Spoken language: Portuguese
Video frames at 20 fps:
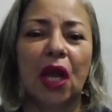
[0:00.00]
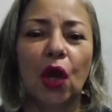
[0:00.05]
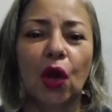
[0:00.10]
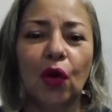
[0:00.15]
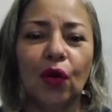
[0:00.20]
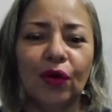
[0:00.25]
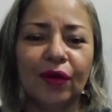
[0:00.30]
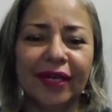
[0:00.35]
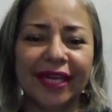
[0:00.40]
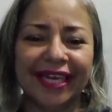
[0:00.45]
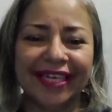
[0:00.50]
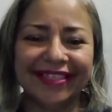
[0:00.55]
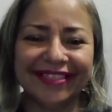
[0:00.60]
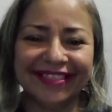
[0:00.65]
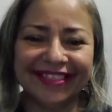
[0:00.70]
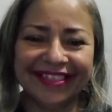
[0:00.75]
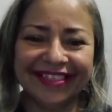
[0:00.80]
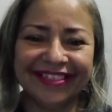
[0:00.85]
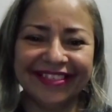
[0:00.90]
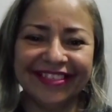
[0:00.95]
Olá,
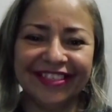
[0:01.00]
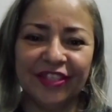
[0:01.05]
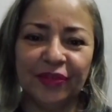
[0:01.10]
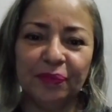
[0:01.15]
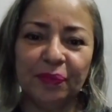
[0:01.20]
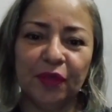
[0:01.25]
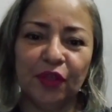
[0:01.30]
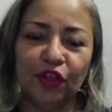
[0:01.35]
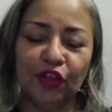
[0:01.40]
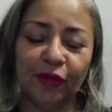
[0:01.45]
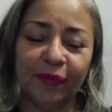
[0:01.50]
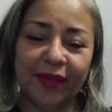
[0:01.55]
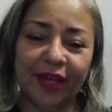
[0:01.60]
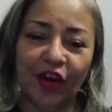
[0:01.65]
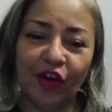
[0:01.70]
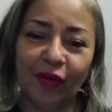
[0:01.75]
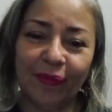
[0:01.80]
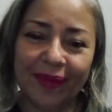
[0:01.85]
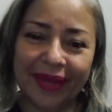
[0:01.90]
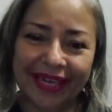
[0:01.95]
gente. Meu nome é
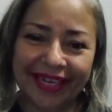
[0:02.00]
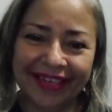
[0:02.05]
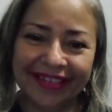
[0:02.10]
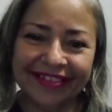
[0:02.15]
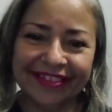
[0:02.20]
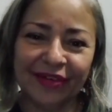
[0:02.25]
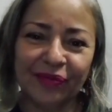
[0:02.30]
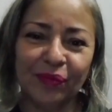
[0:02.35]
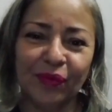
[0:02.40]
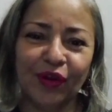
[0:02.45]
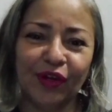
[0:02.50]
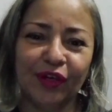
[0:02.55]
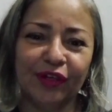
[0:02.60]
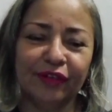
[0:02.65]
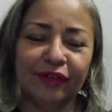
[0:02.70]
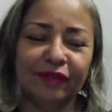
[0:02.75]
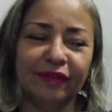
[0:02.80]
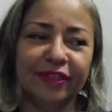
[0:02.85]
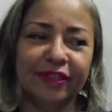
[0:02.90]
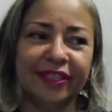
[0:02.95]
Roberta, moro
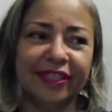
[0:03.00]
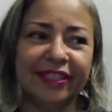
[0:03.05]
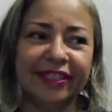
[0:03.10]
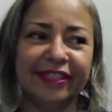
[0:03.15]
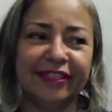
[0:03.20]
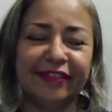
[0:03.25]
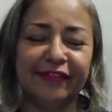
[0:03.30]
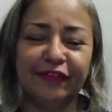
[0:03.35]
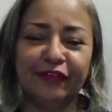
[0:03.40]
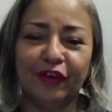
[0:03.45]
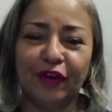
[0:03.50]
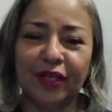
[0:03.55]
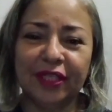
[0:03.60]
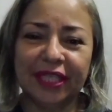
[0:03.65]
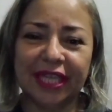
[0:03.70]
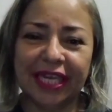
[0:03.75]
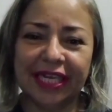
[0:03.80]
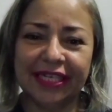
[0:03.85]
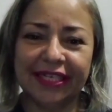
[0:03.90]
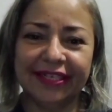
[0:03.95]
em
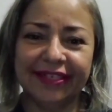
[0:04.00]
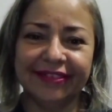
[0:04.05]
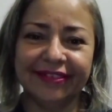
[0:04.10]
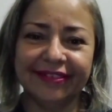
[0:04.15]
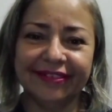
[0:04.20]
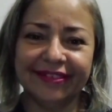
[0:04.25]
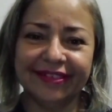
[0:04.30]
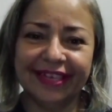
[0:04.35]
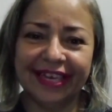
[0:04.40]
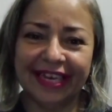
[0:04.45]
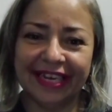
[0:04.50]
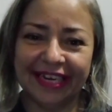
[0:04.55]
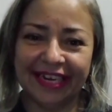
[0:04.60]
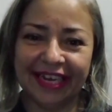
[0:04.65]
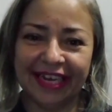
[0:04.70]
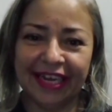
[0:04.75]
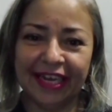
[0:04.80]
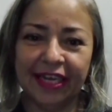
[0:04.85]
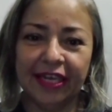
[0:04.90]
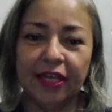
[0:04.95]
Fortaleza,
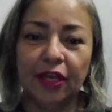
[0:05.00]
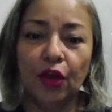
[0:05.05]
Ceará.